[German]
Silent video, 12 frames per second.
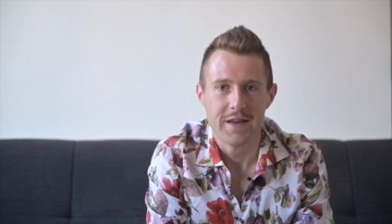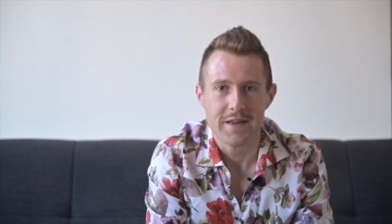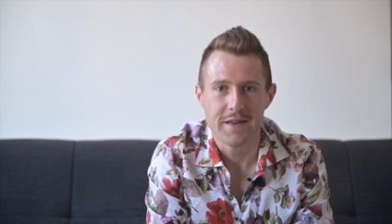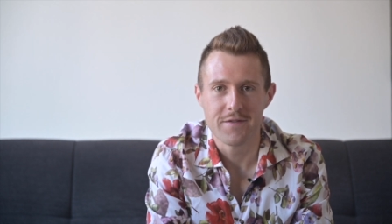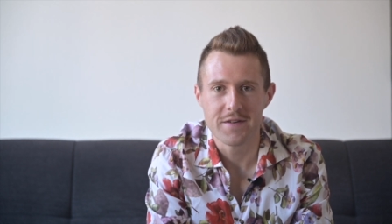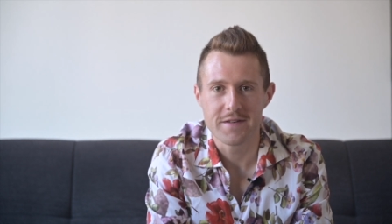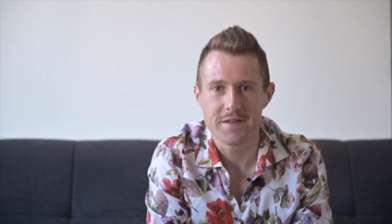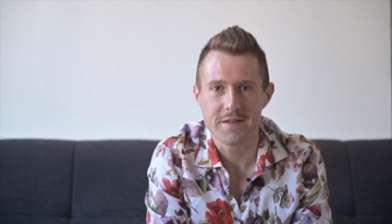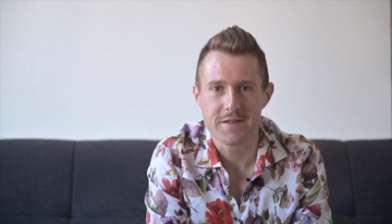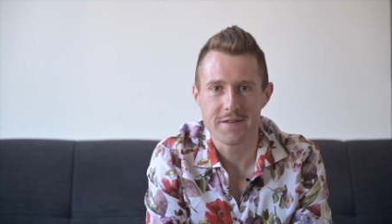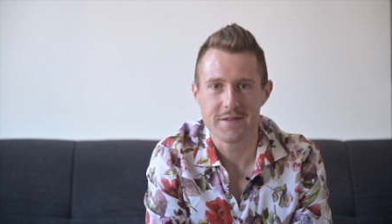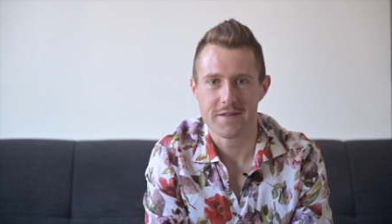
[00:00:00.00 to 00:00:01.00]

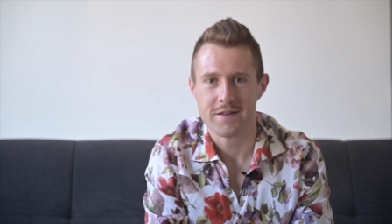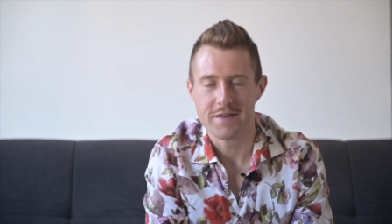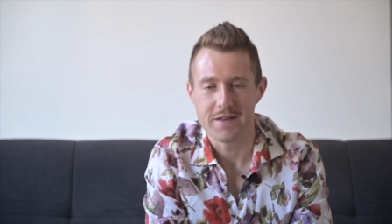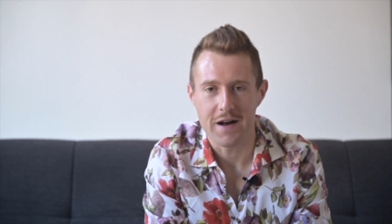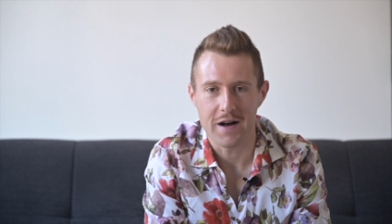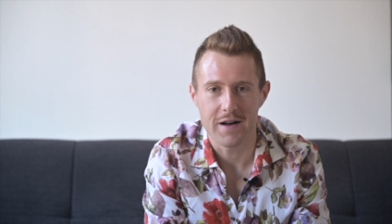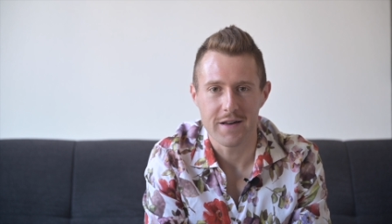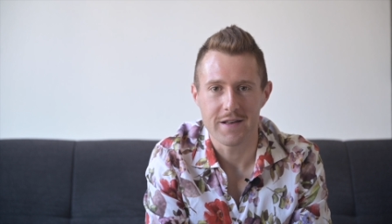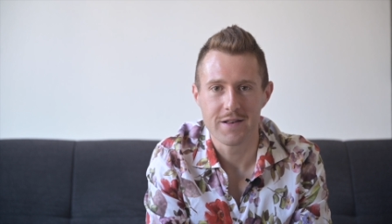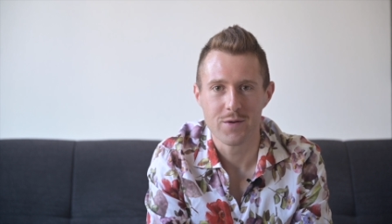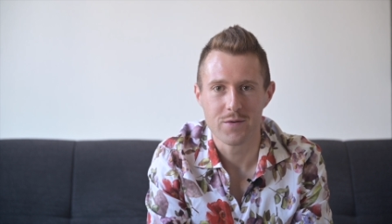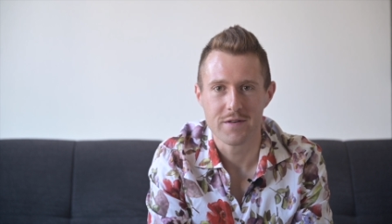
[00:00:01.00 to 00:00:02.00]
gewisses, ja,
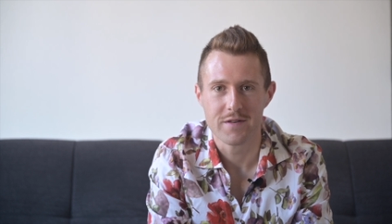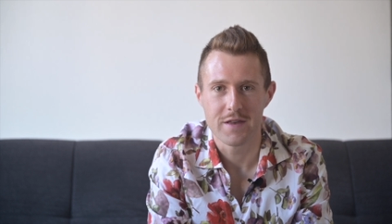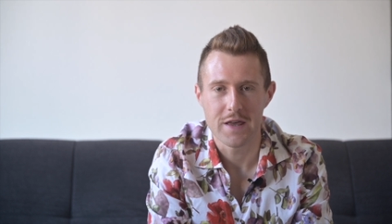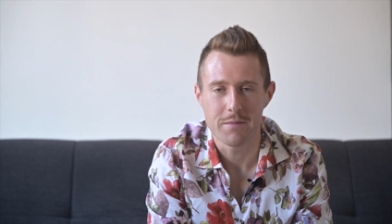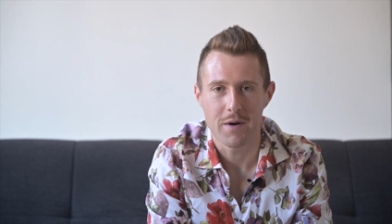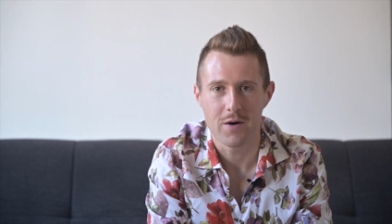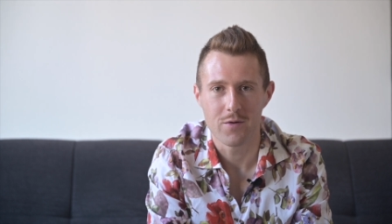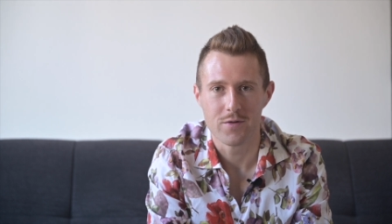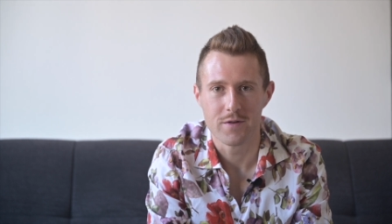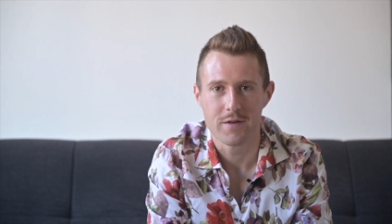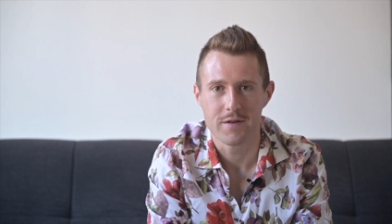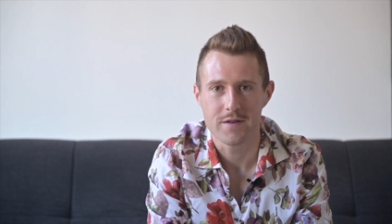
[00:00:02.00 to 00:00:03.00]
endloses Thema
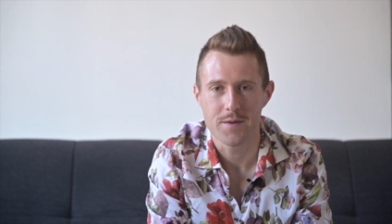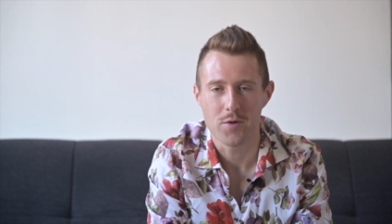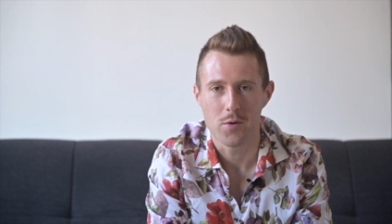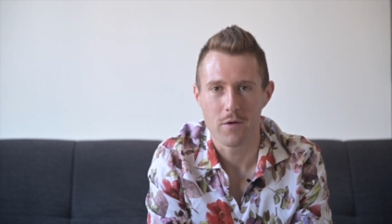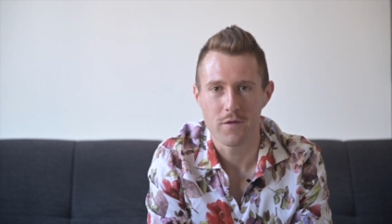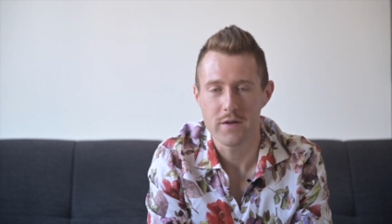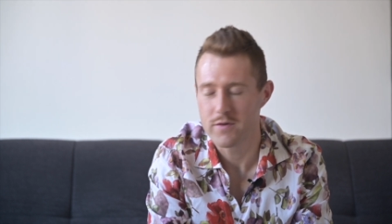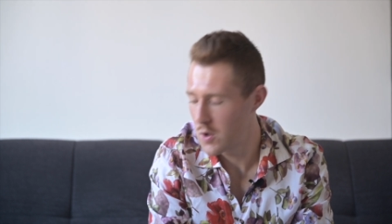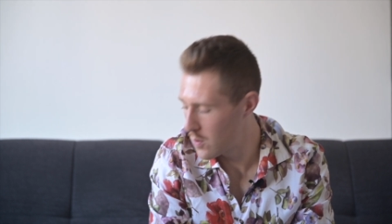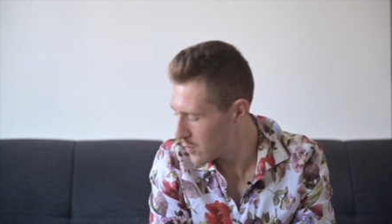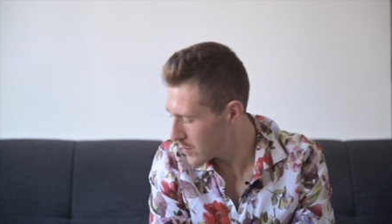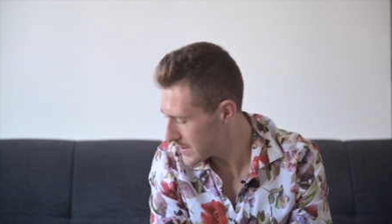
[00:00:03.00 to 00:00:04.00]
und es gibt auch mal viele
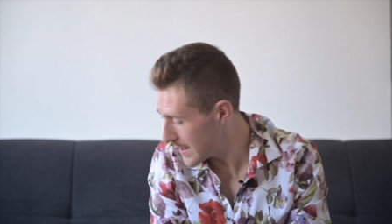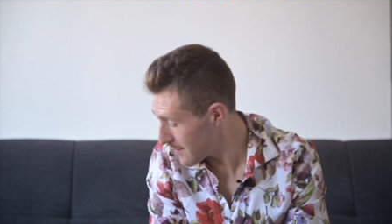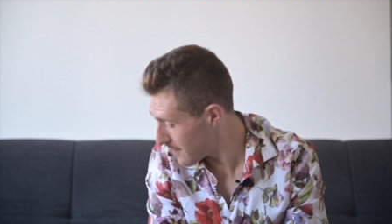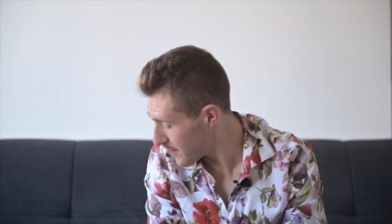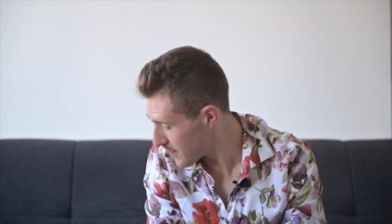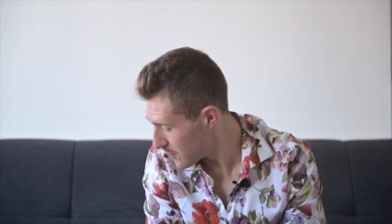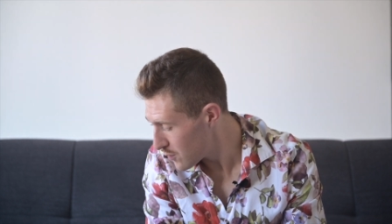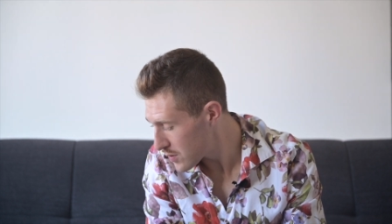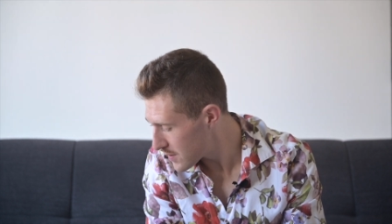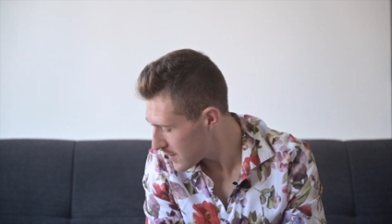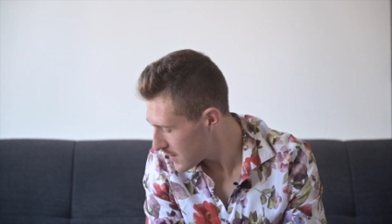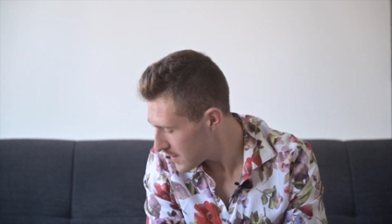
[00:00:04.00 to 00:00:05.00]
Wiederholungen. Ich habe aber versucht,